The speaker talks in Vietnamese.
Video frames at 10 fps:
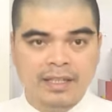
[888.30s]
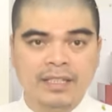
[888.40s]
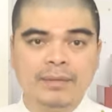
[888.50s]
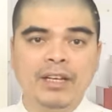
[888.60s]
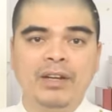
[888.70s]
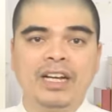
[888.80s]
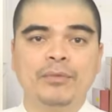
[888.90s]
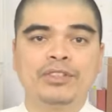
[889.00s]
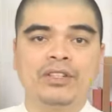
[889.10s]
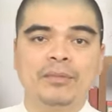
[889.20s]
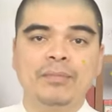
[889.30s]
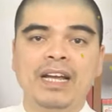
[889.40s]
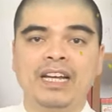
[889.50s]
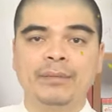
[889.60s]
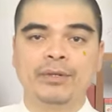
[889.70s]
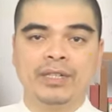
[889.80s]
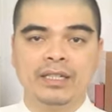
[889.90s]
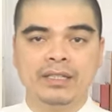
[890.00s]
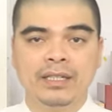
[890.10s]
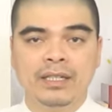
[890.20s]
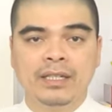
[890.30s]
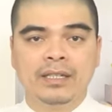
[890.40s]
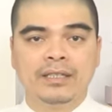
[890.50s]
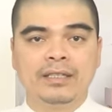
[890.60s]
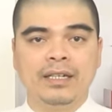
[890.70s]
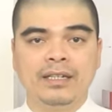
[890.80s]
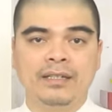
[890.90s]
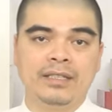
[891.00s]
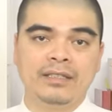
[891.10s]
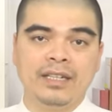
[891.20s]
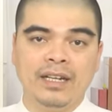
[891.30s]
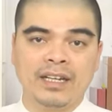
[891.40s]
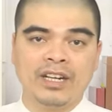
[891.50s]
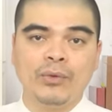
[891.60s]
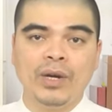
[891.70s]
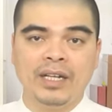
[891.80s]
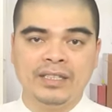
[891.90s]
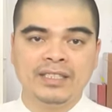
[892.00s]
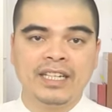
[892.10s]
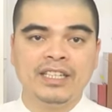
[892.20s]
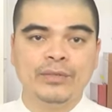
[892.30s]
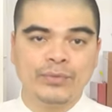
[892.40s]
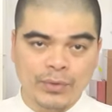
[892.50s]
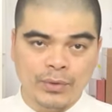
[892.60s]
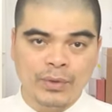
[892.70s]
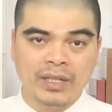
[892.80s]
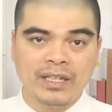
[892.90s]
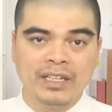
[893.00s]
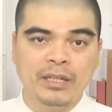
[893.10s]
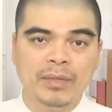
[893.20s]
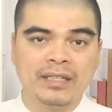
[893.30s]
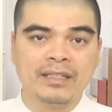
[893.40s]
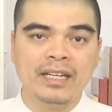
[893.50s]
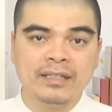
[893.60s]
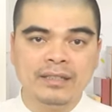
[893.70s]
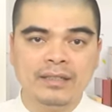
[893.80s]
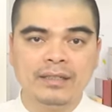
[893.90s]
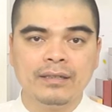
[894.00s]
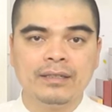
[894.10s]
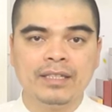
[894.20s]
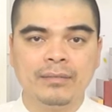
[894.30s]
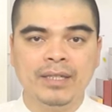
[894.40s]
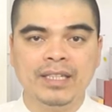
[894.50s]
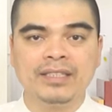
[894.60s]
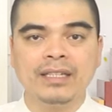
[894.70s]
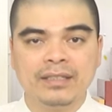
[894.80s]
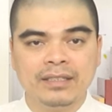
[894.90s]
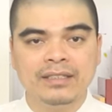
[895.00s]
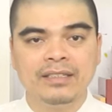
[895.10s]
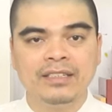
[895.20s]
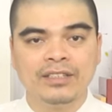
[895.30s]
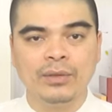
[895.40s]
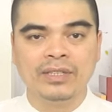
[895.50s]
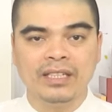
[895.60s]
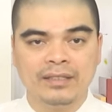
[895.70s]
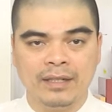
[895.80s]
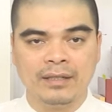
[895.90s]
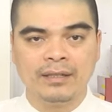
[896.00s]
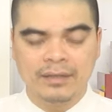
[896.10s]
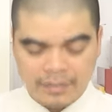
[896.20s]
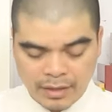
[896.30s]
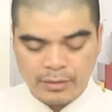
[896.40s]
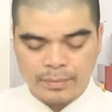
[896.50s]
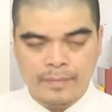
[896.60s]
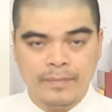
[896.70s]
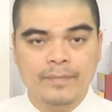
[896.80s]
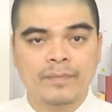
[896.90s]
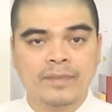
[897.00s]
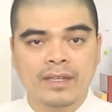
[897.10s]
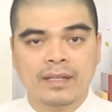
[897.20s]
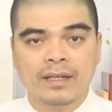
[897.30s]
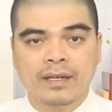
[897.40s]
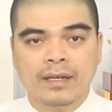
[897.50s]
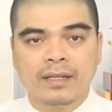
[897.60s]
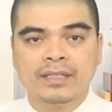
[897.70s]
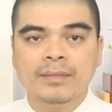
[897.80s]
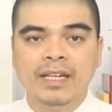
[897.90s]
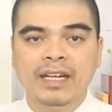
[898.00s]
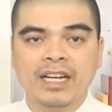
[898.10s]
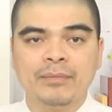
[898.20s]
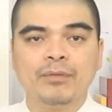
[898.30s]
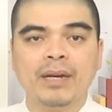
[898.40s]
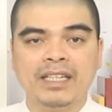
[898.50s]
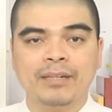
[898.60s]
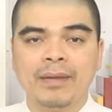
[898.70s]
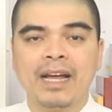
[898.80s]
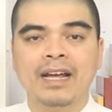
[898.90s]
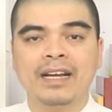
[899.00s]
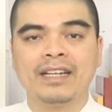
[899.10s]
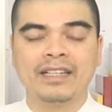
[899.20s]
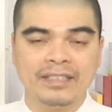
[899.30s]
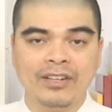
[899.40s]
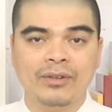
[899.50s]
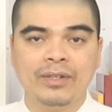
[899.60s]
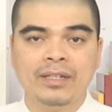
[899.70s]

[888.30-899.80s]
Tiếp theo là ngày mùng 6 tháng 3 là ngày Mậu Thân. Chư thần ở trên trời không có ở nhân gian địa phủ, nếu mà tế tự thì bị sát sư, tổn gia trưởng, xấu. Tiếp đến là ngày mùng 7 tháng 3 ngày Kỷ Dậu.